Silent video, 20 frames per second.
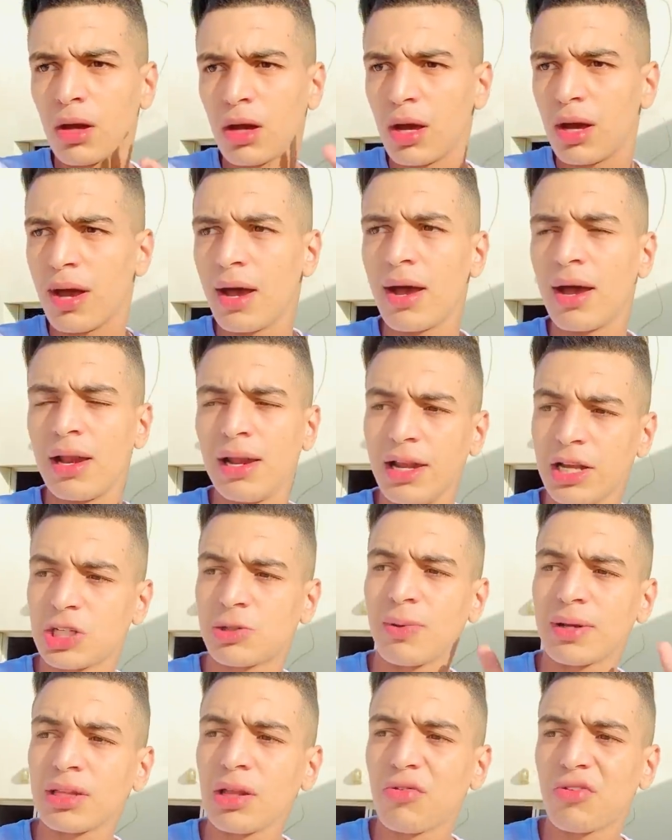آه اللي
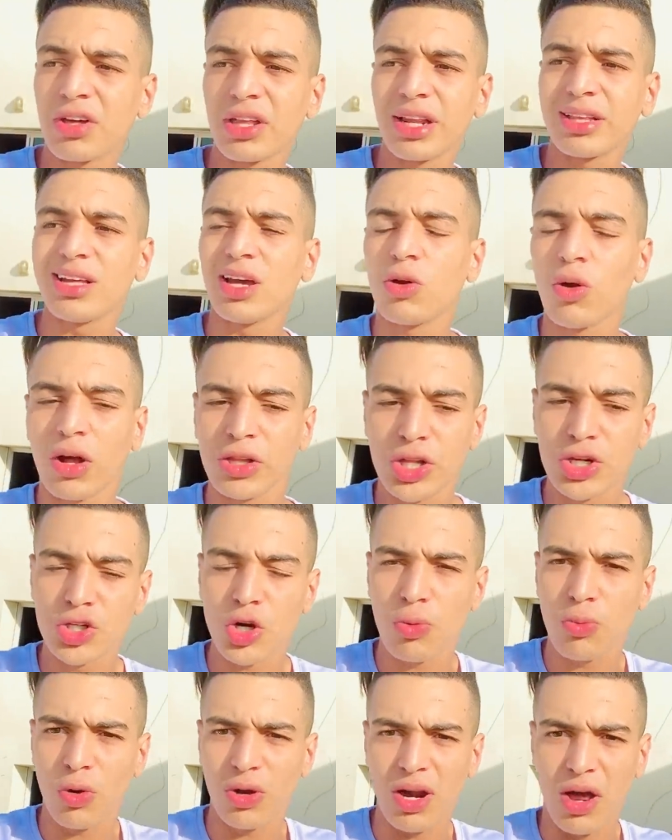عجبتني الفكره ديالو غادي
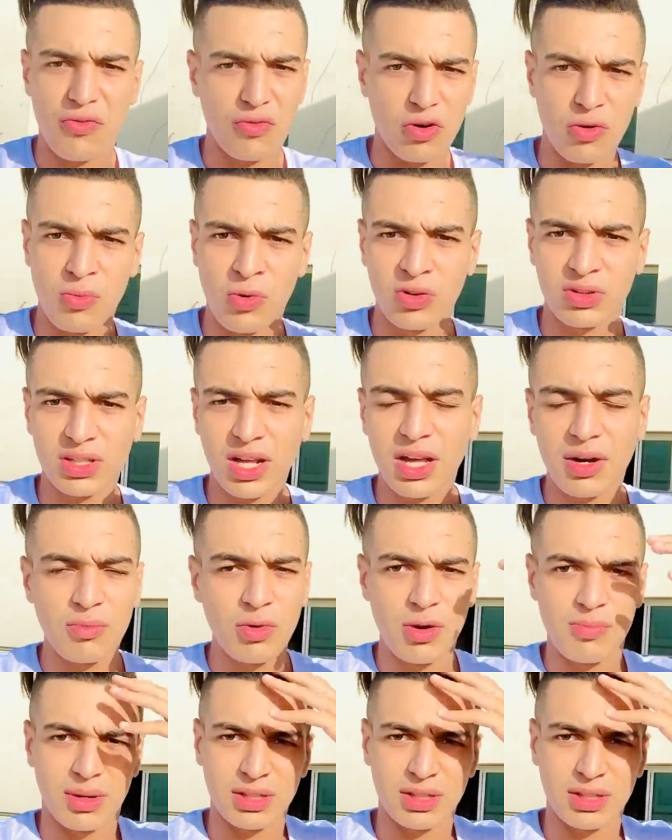نجاوبوا عليها في كومونتير المهم